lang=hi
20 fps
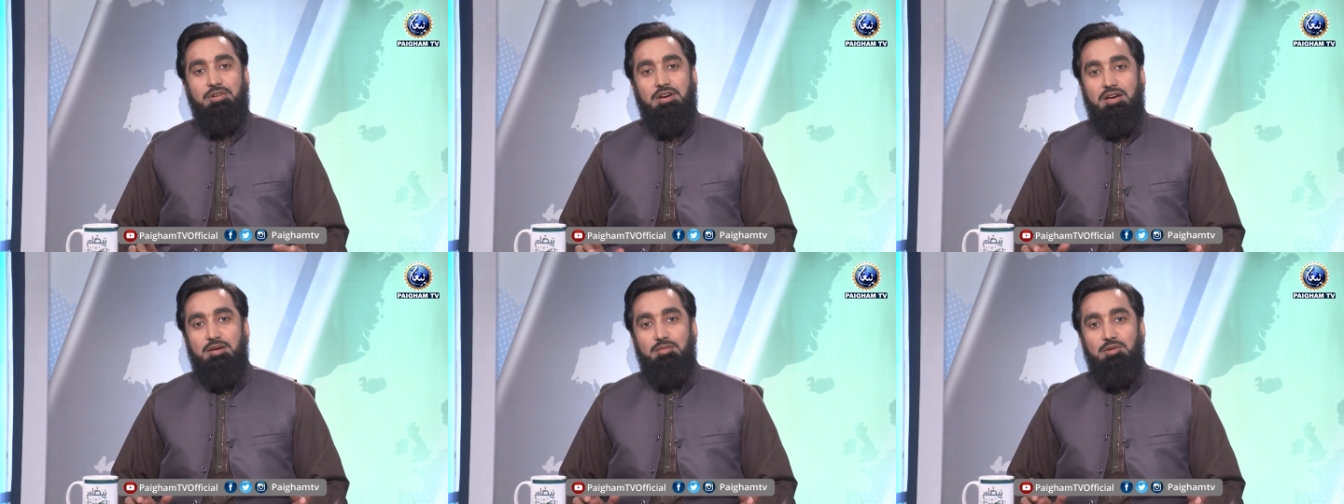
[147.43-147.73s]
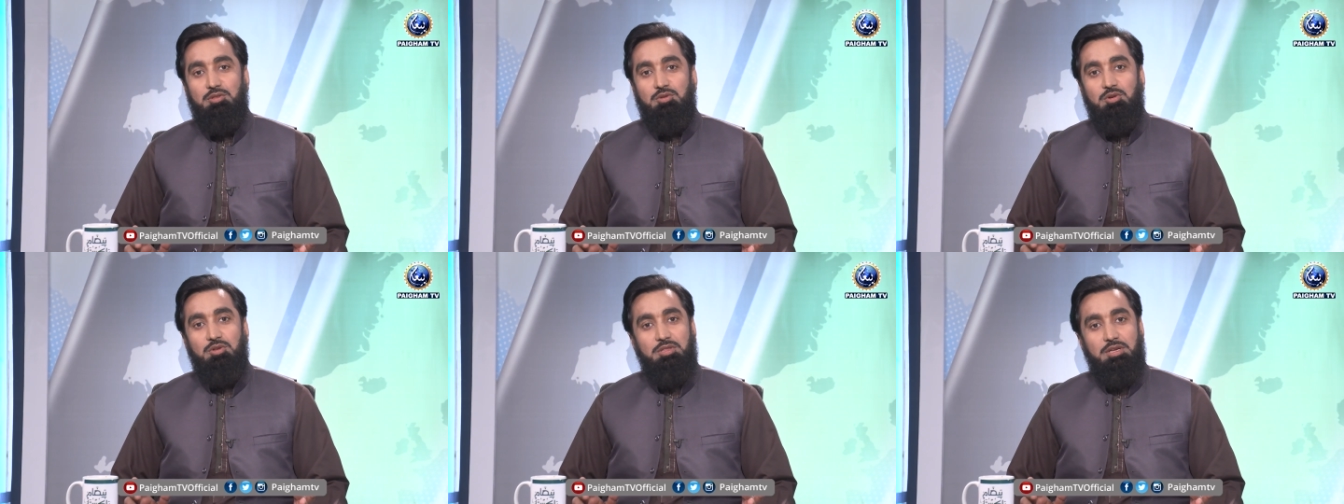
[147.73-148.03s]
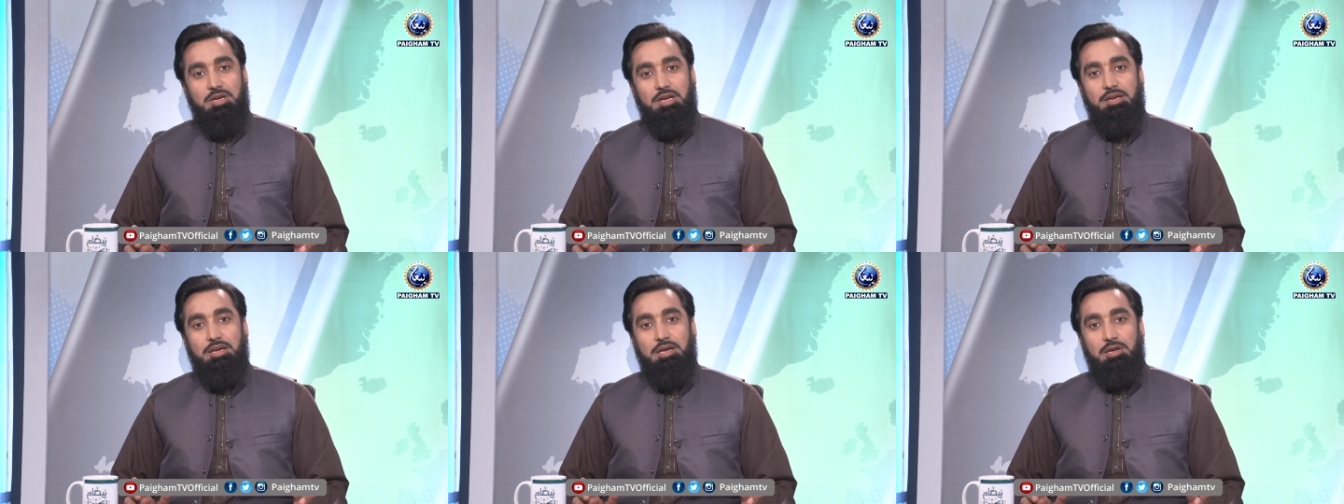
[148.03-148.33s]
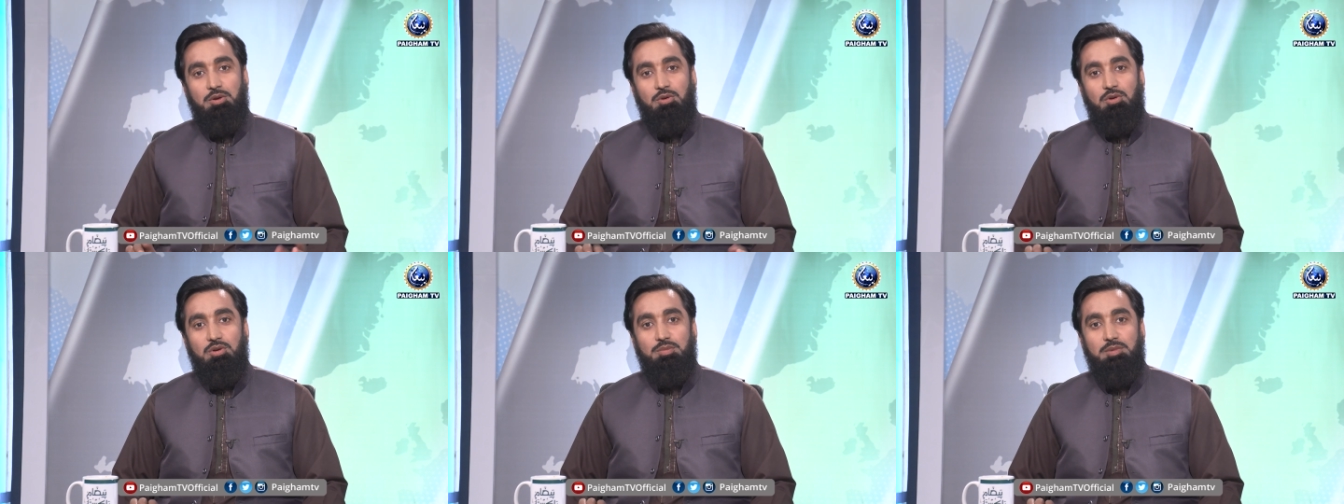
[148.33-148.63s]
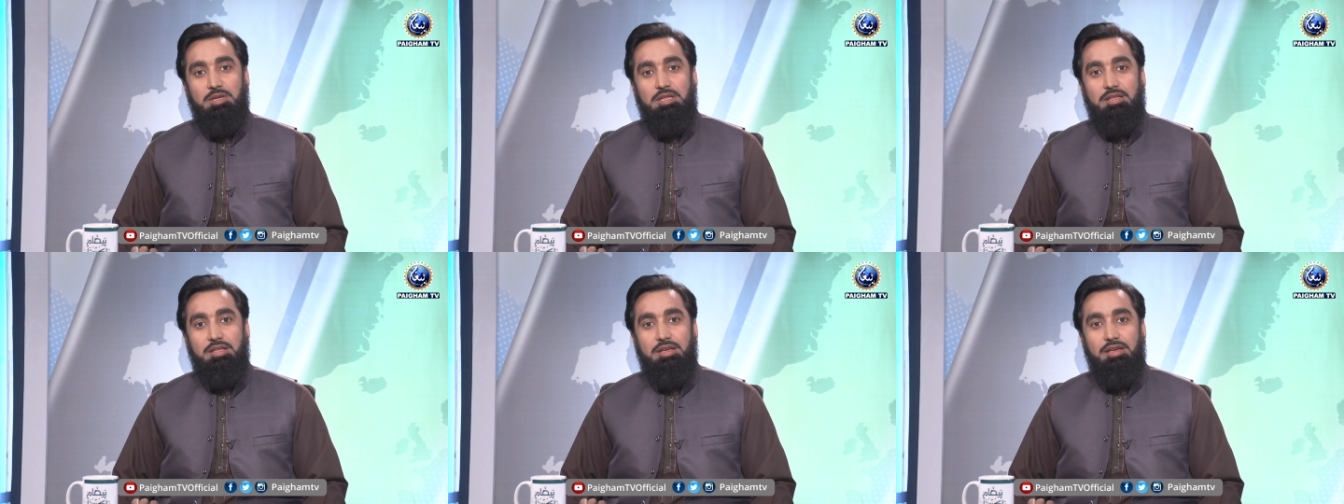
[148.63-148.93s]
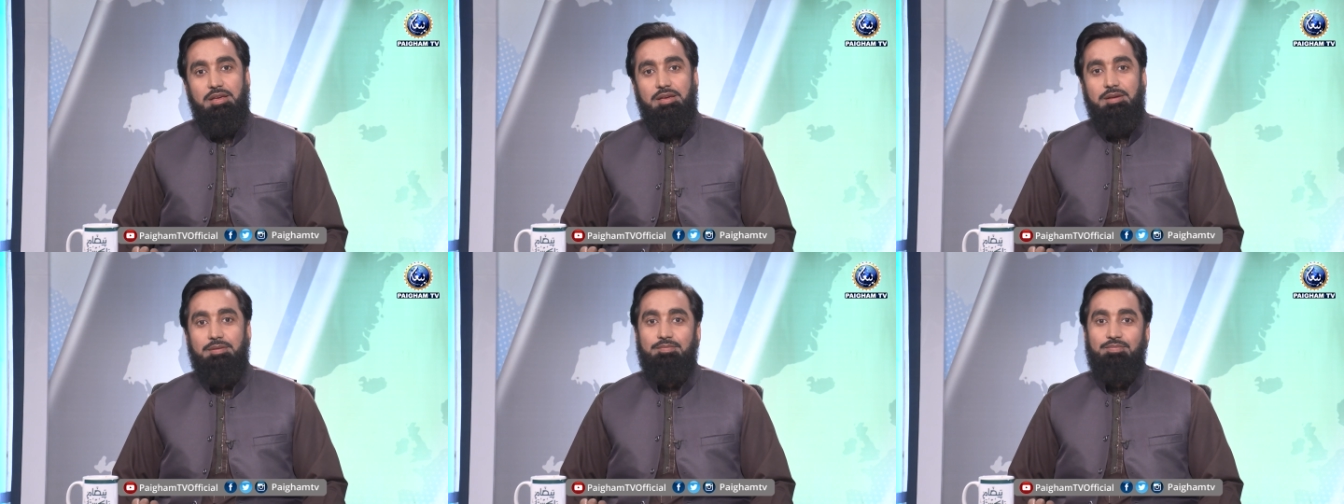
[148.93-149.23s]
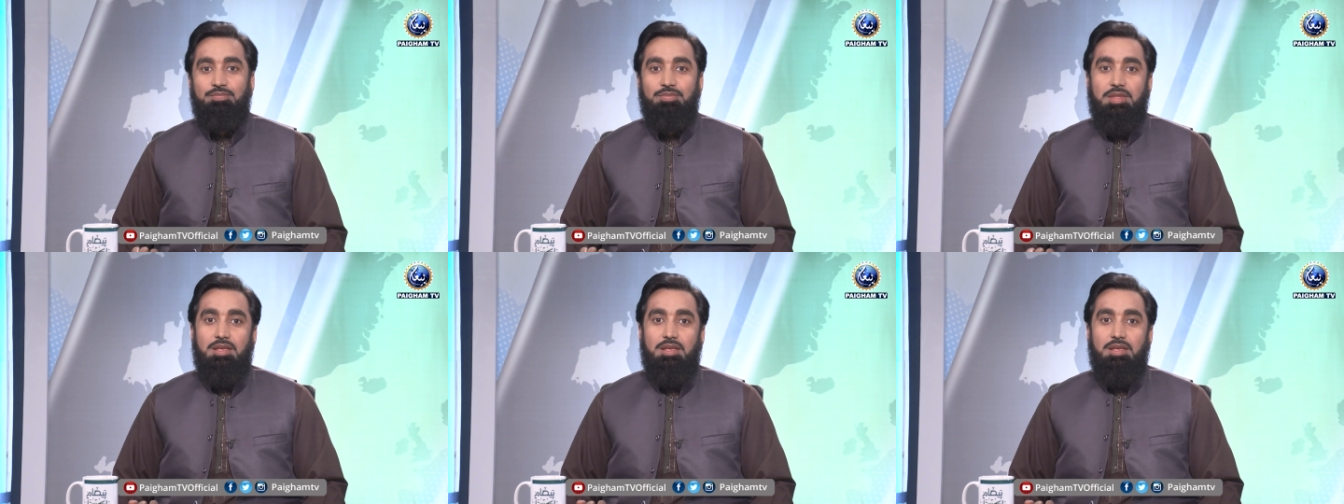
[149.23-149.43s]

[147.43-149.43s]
वहाँ भी दो तरह के लोग मिलते हैं